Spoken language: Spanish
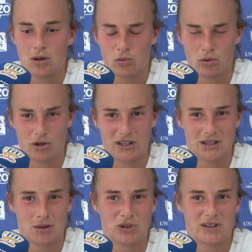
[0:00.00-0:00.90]
muy
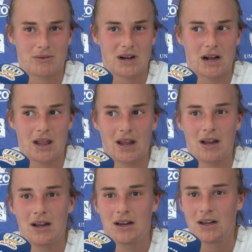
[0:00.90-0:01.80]
bonita, muy
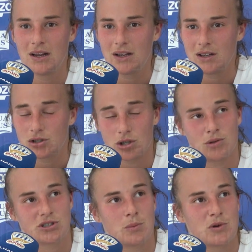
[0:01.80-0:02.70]
trabajada.
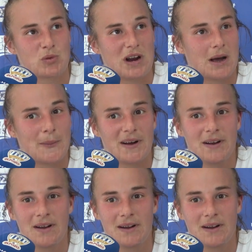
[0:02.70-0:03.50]
Somos el mismo Alama